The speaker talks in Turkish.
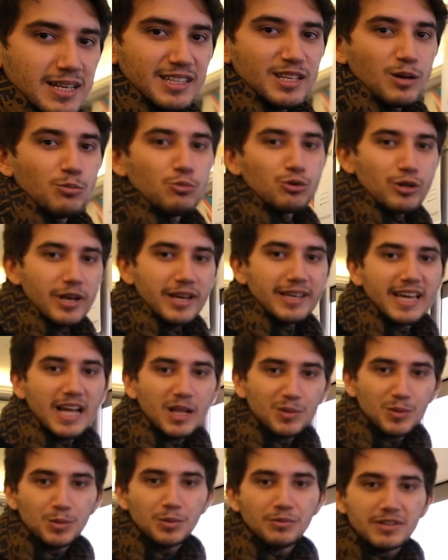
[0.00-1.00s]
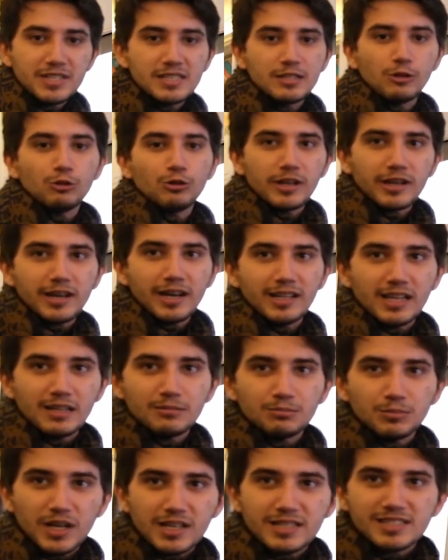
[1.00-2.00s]
Zaten buraya gelmeme vesile olan
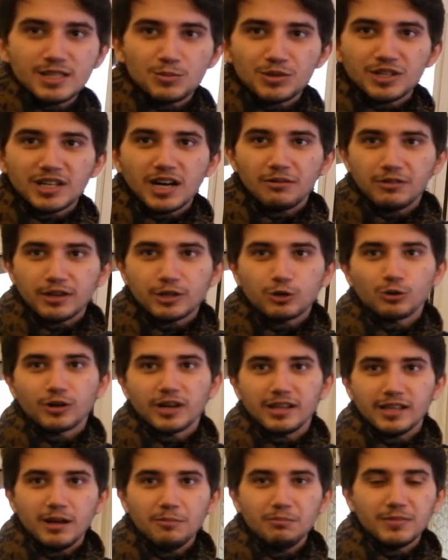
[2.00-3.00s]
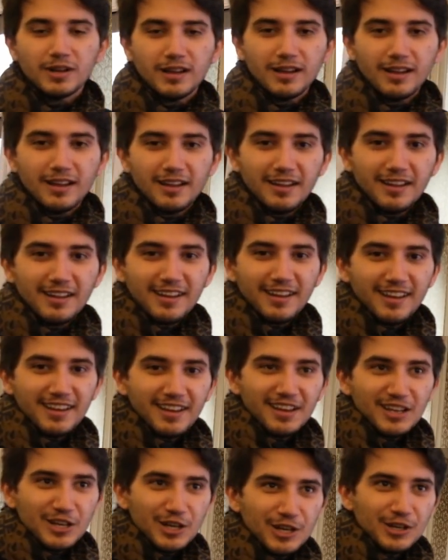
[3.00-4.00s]
kalem de aslında bir Kaveco kalem.
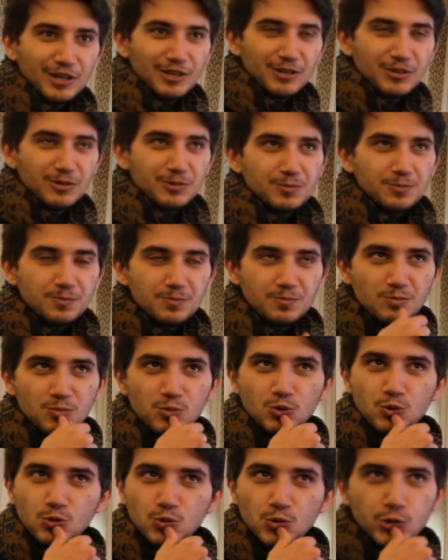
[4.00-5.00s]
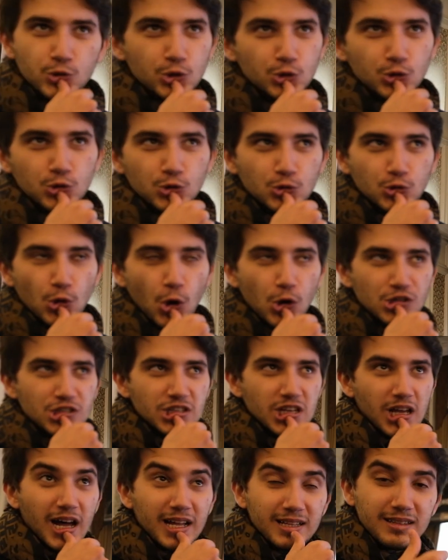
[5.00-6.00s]
Ee, 3, 4
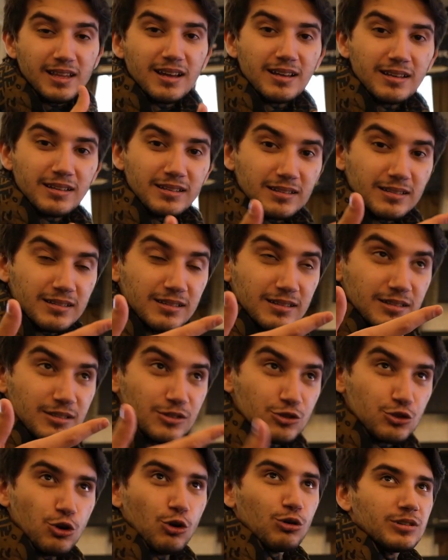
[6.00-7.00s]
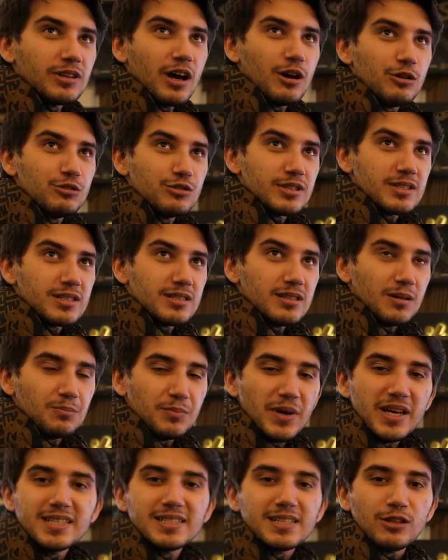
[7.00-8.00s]
hatta çok daha
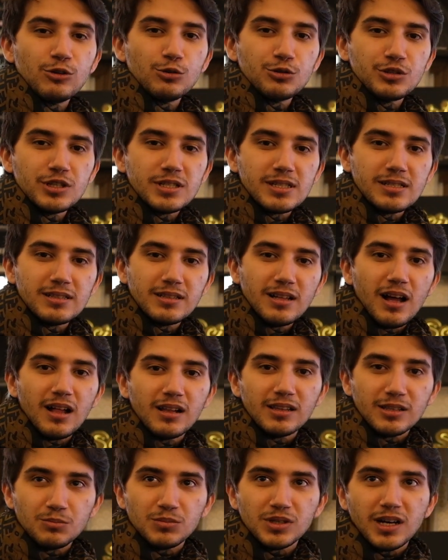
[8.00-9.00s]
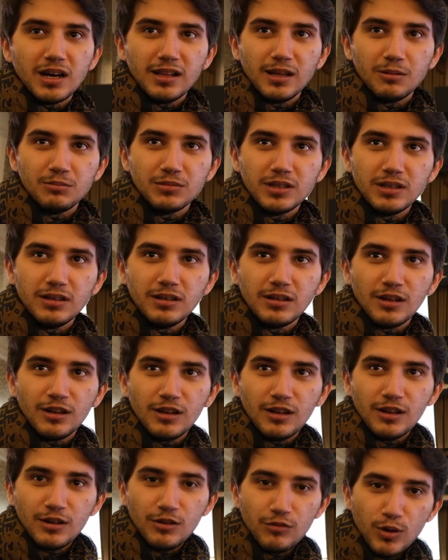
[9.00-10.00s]
öncesinde 5 sene öncesinde aldığım bir kalemdi.
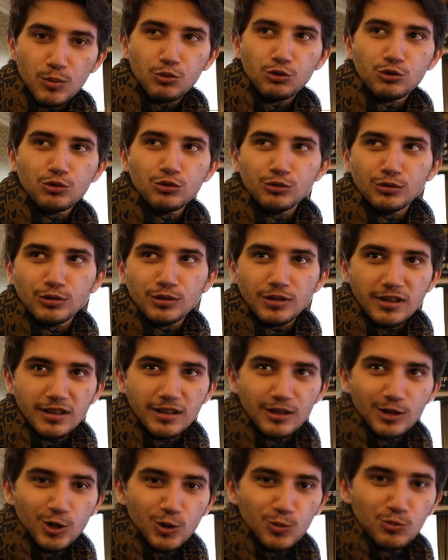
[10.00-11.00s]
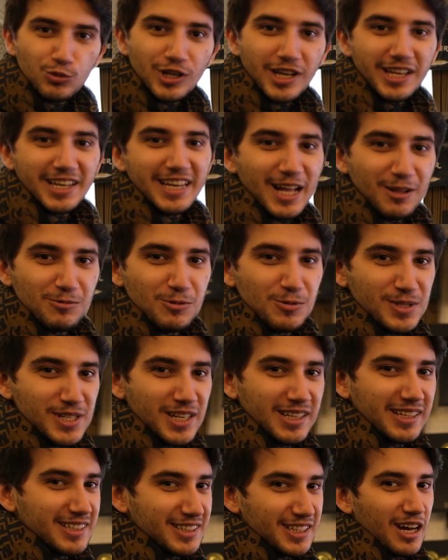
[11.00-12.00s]
Ve bugün buraya gelmemi
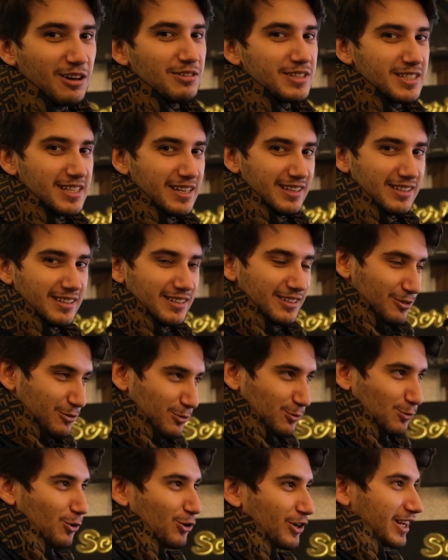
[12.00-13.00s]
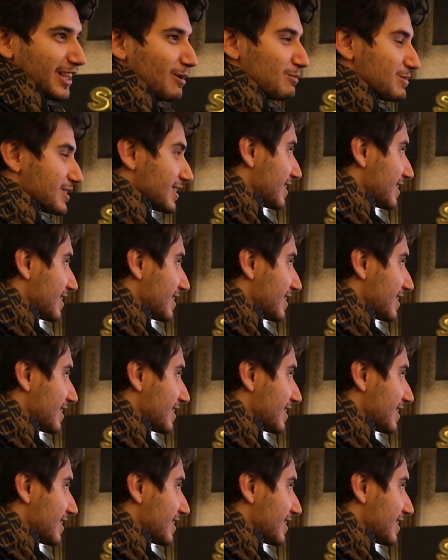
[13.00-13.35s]
sağlayan davetiyi o kalem